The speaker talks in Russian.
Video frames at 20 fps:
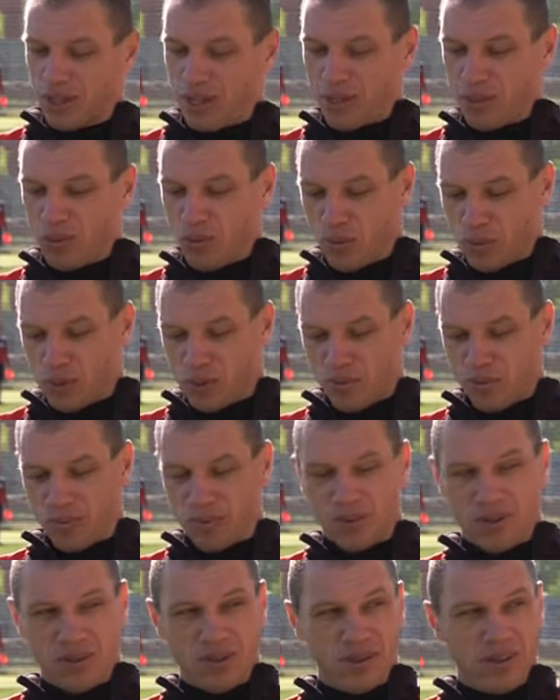говоря, не очень,
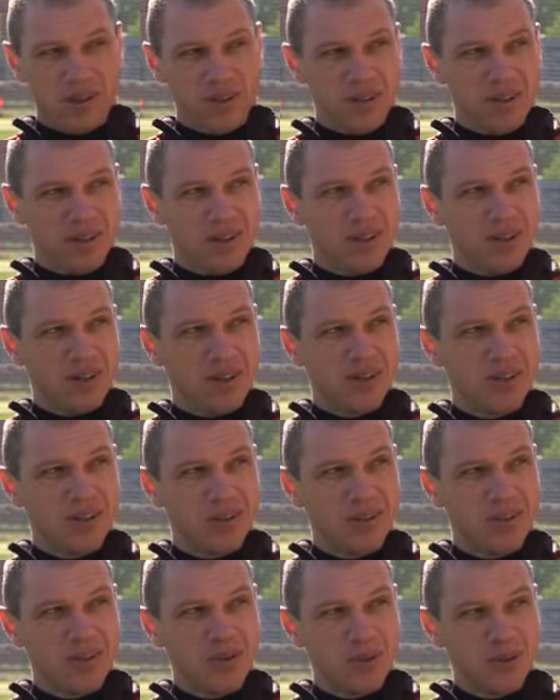э,
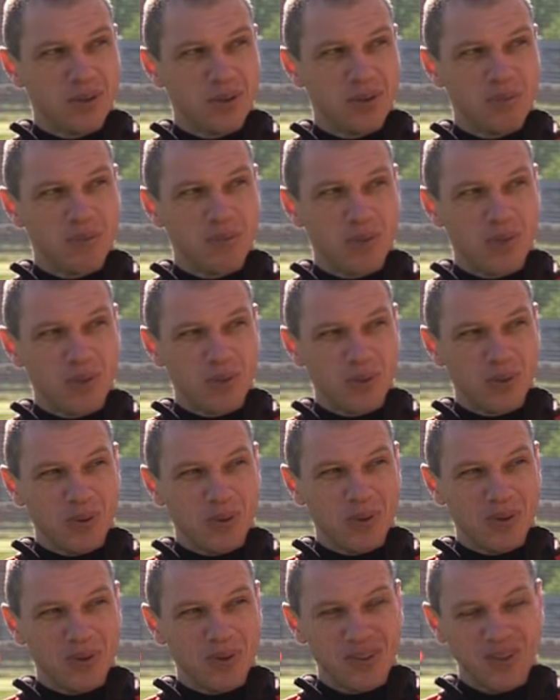не очень
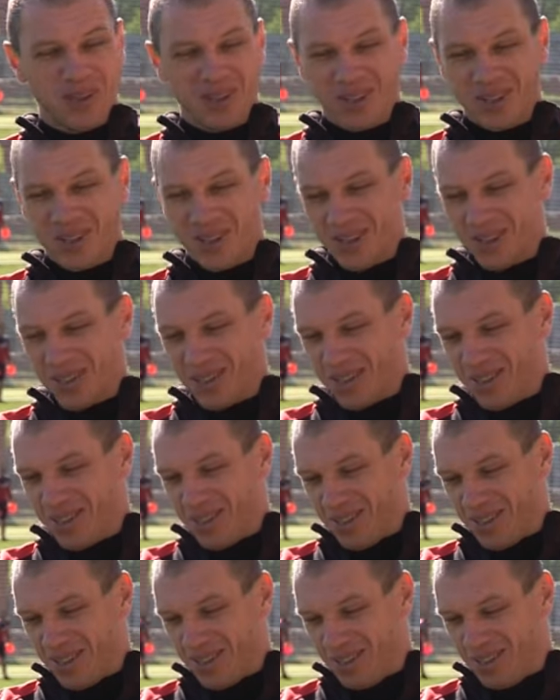помню.
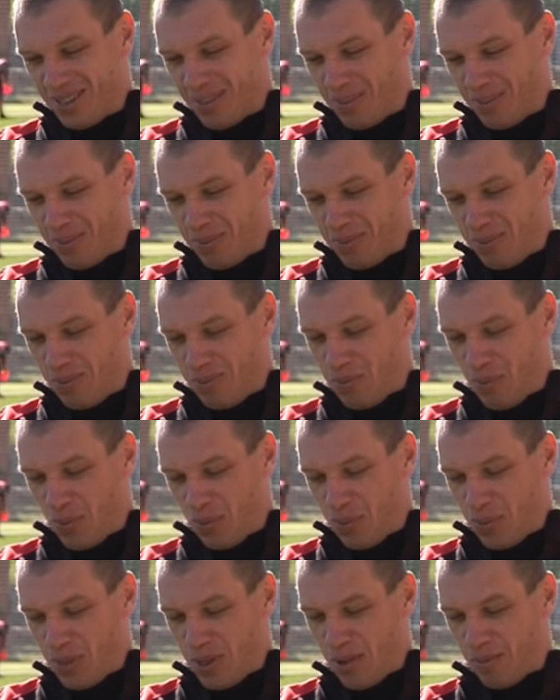Э,
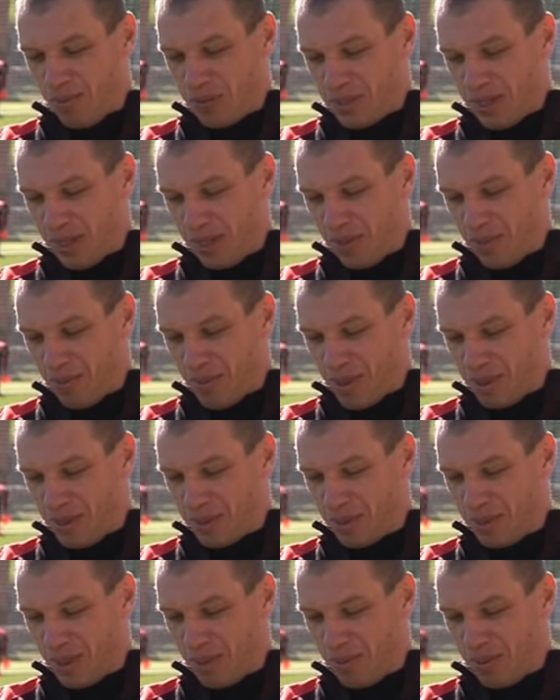помню неофициальные
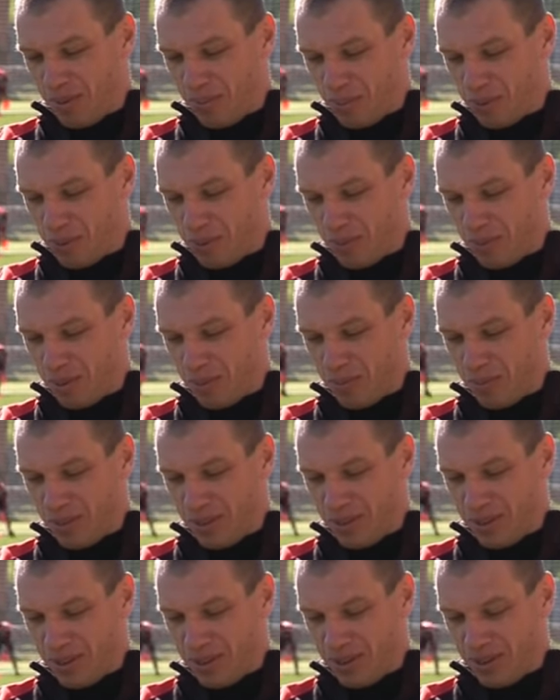матчи, там, допустим, это
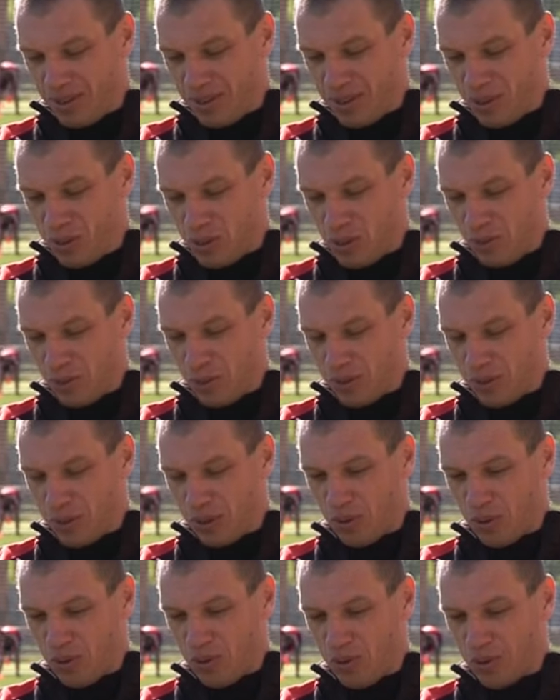был э, еще
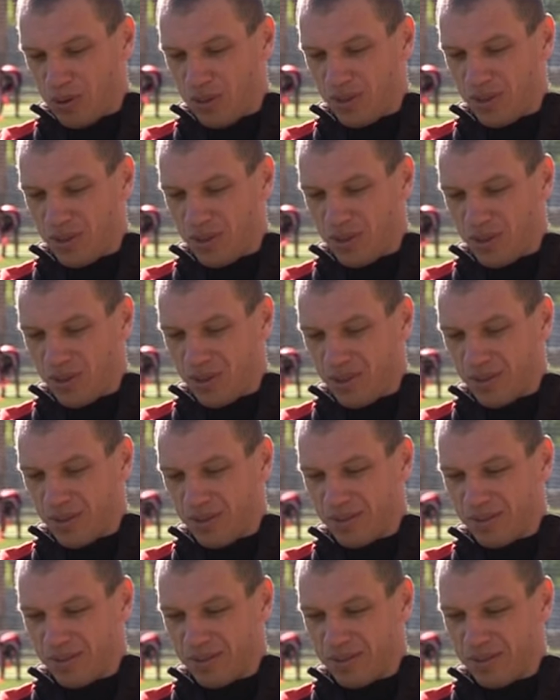90-й год,
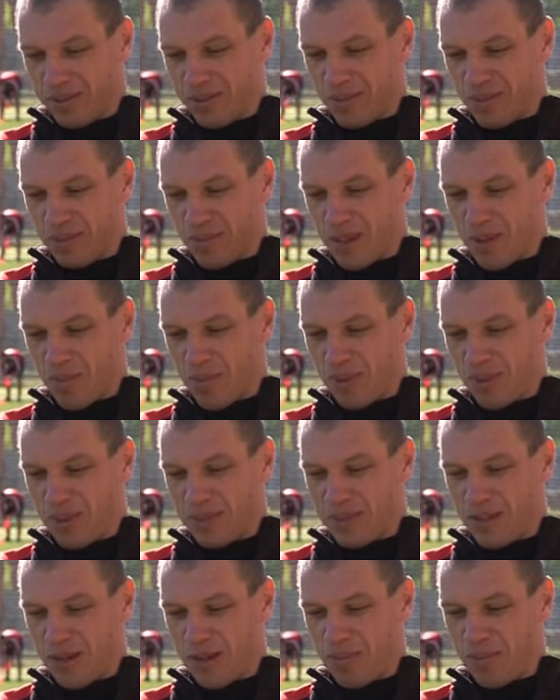э, команда
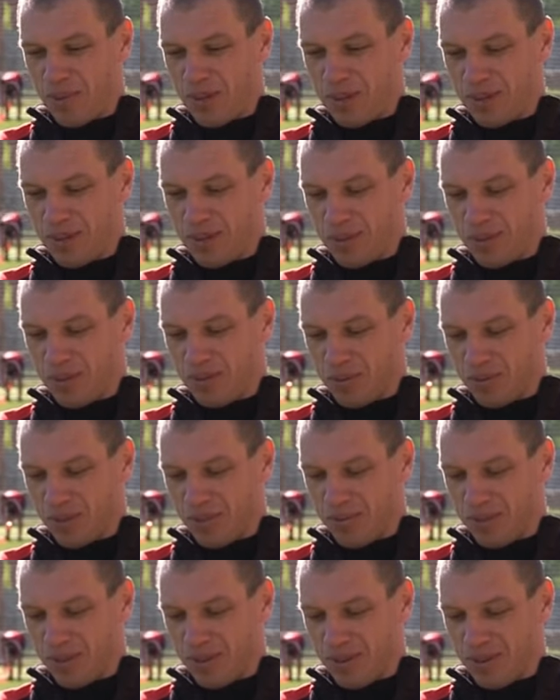«Заря Бельцы», вот
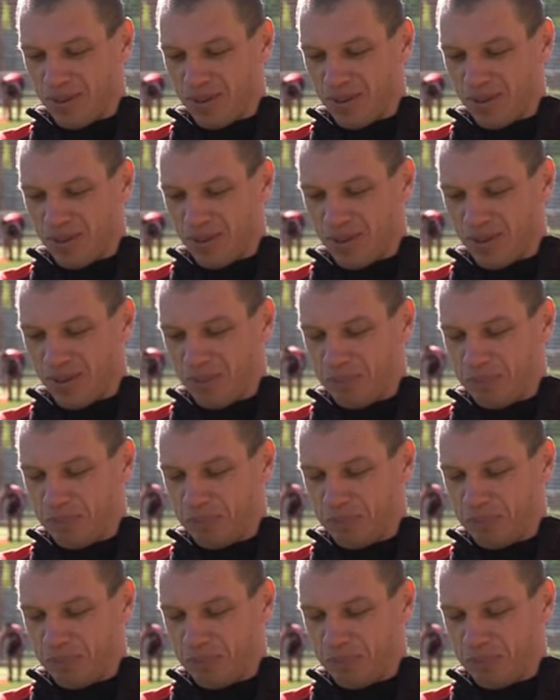мы э,